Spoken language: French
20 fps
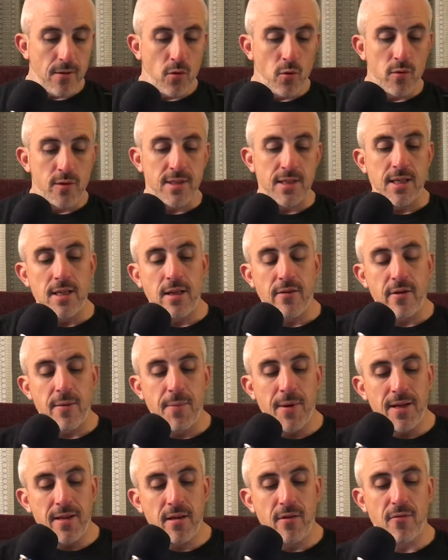donc, ce qui n'avait
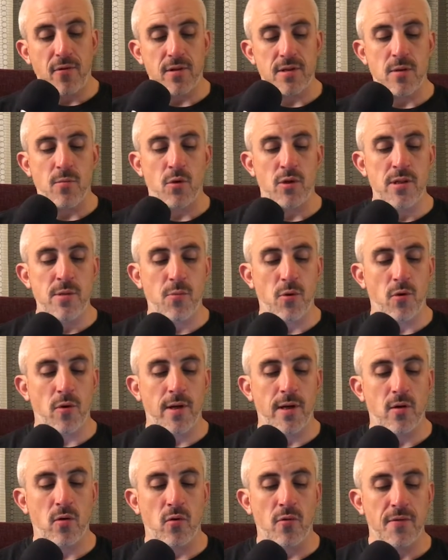pas été forcément dit pendant
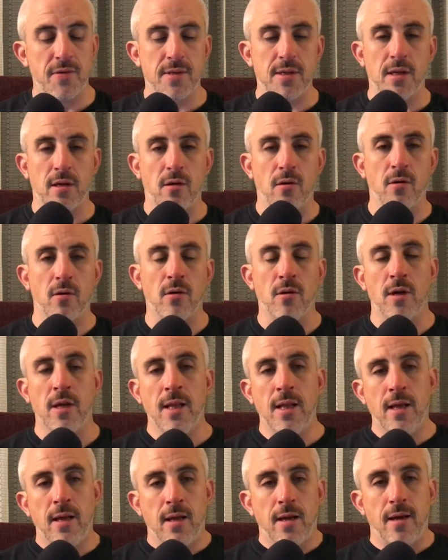la conf, c'est
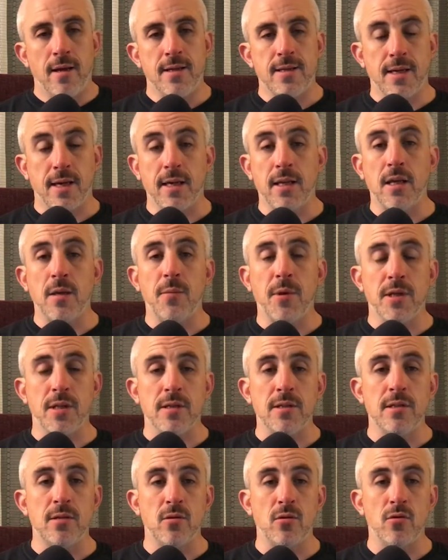qu'elle serait équipée
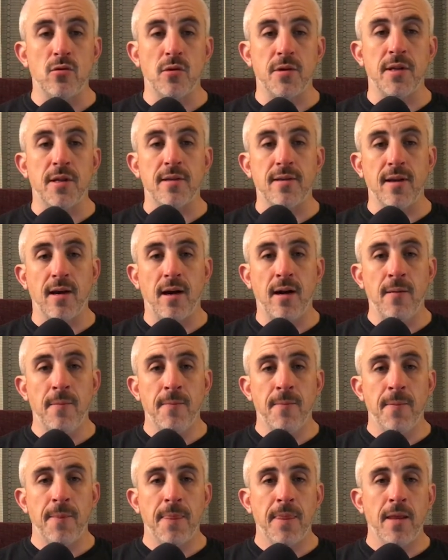d'un disque dur d'un Tera.
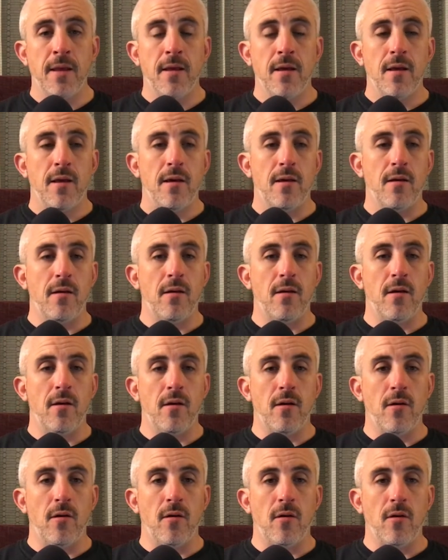
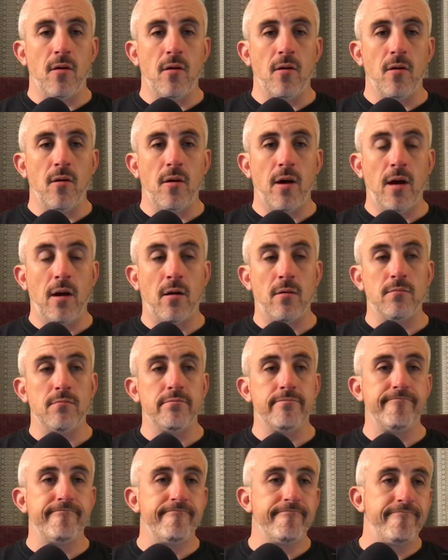alors,
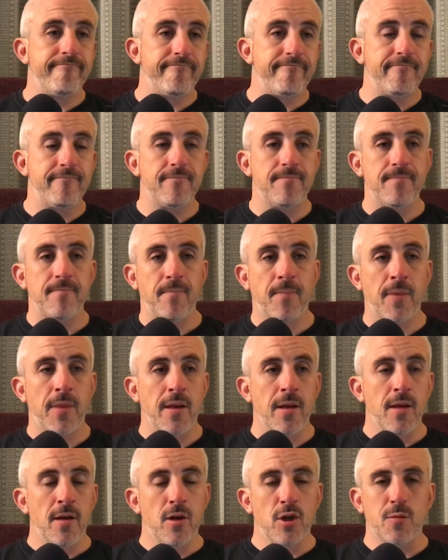
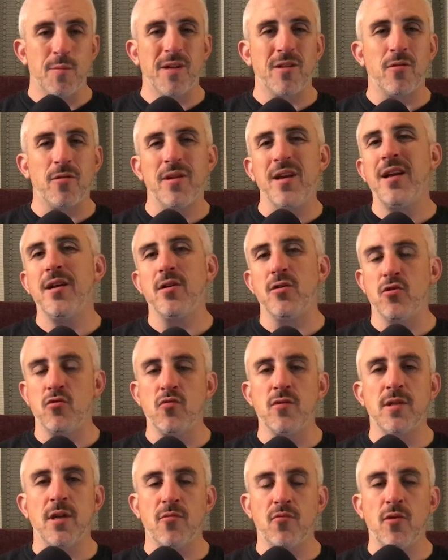je m'attendais,
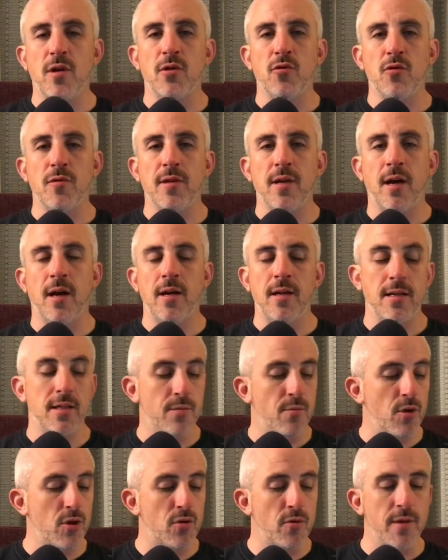je vous avoue, à 2 Tera. La
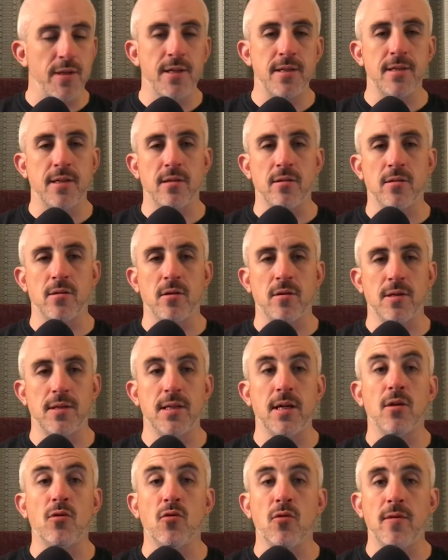Xbox One S étant
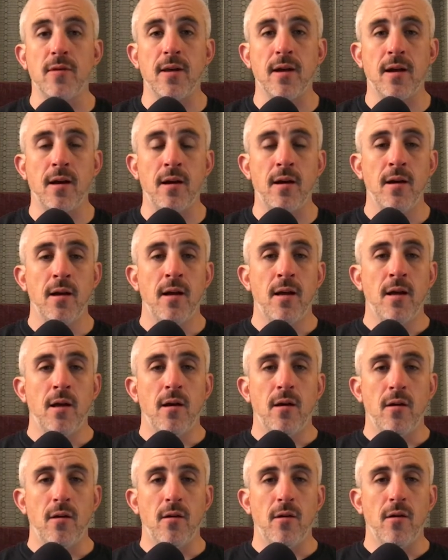sortie à 2 Tera
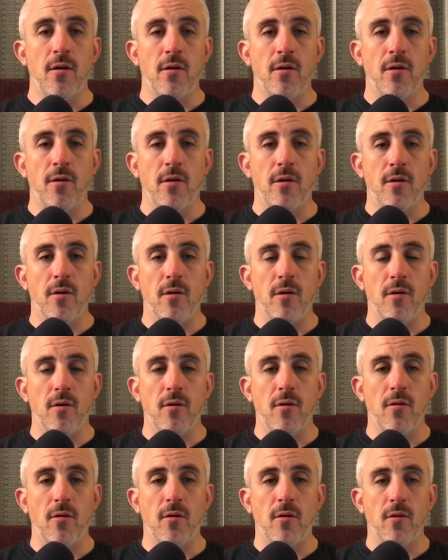
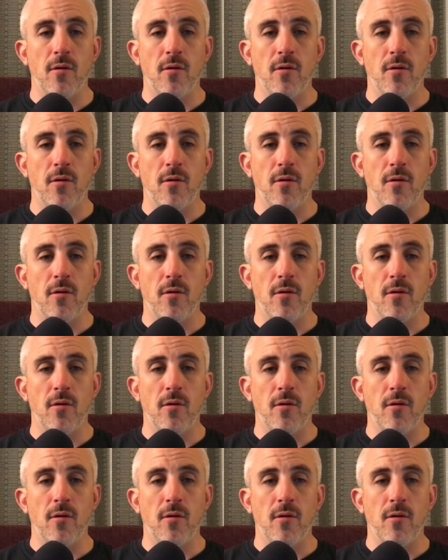euh,